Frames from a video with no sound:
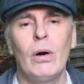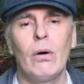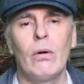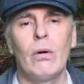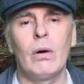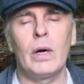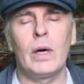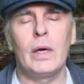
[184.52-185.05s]

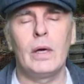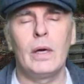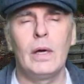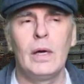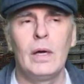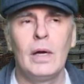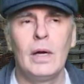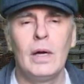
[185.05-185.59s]
Ой,
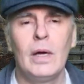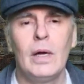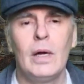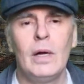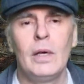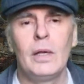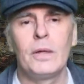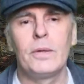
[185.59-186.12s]

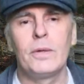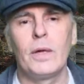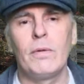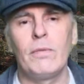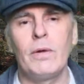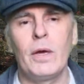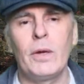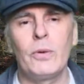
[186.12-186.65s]
не
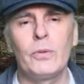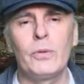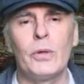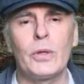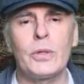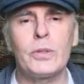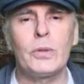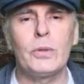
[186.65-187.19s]
верю
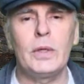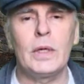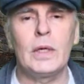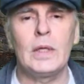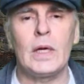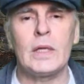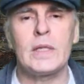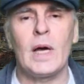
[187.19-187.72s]
носу и
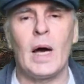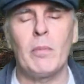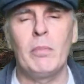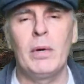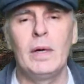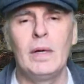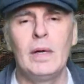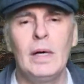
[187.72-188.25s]

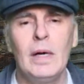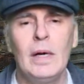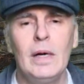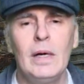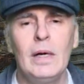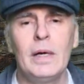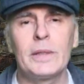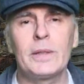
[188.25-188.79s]
глазам.
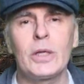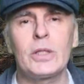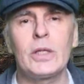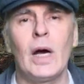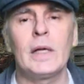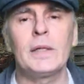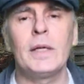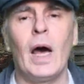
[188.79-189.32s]
Это
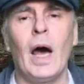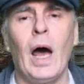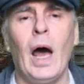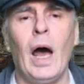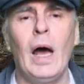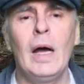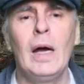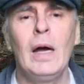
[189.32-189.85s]
же
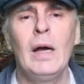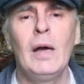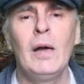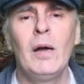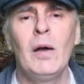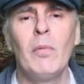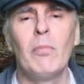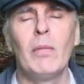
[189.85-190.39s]
она,
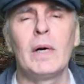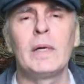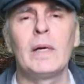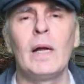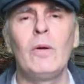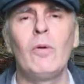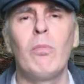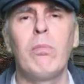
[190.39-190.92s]

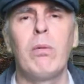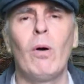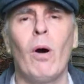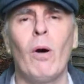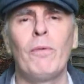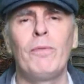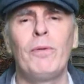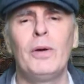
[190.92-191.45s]
моя
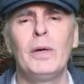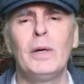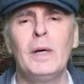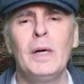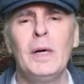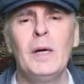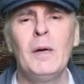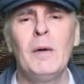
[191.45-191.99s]
любовь,
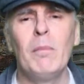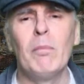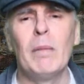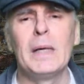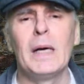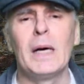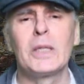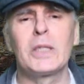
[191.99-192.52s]

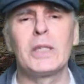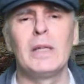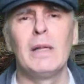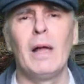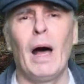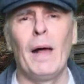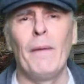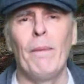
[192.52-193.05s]
моя
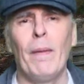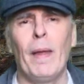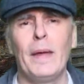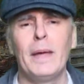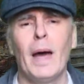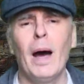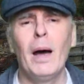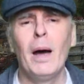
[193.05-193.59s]

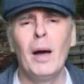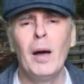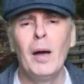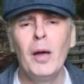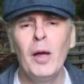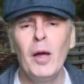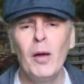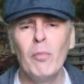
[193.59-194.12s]
желанная,
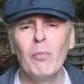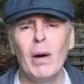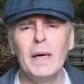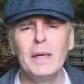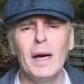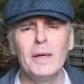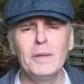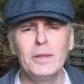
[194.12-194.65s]

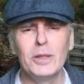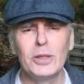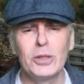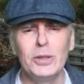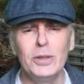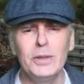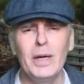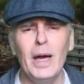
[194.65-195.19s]
моя
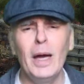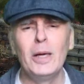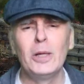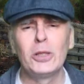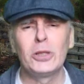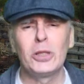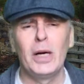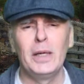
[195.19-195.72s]

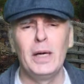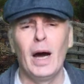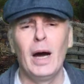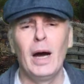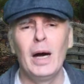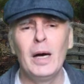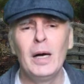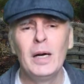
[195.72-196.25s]

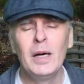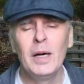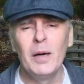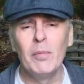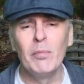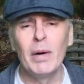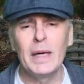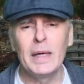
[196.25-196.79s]
нежнейшая,
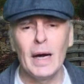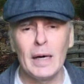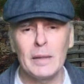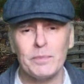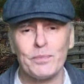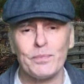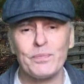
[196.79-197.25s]
моя